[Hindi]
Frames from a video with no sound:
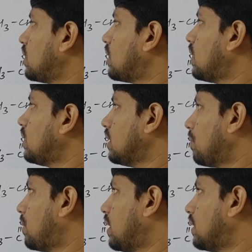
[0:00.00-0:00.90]
निकेल या
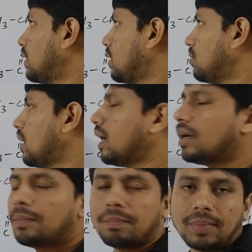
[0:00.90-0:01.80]
प्लेटिनम या
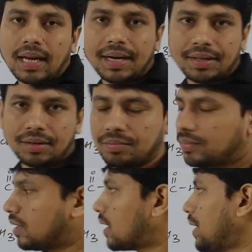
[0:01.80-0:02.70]
प्लेडियम
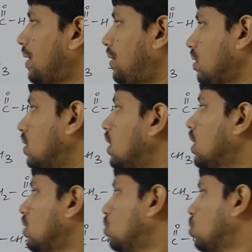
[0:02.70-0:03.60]
राइट
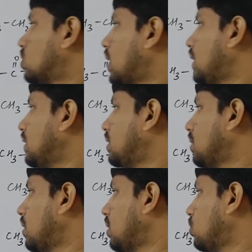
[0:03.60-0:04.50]
दूसरा
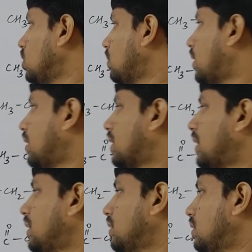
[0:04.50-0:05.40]
लिथियम एल्युमिनियम
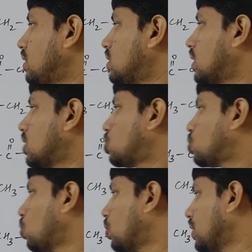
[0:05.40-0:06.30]
हाइड्राइड तीसरा
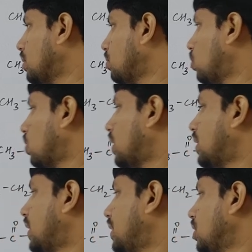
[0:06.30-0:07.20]
सोडियम
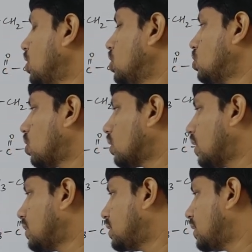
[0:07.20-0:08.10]
बोरोहाइड्राइड
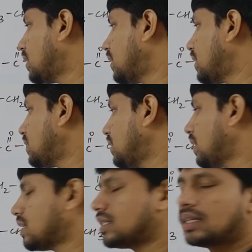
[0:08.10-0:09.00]
चौथा जेड एन एच जी
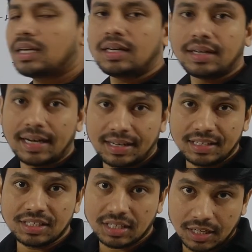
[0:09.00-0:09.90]
हेसियर डेट
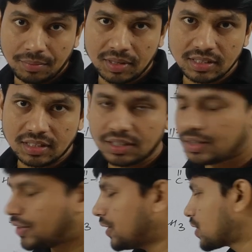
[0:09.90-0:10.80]
इज क्लीमेंसन
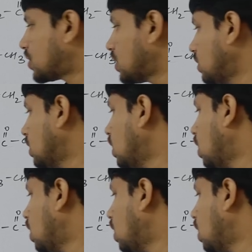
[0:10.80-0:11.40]
रिडक्शन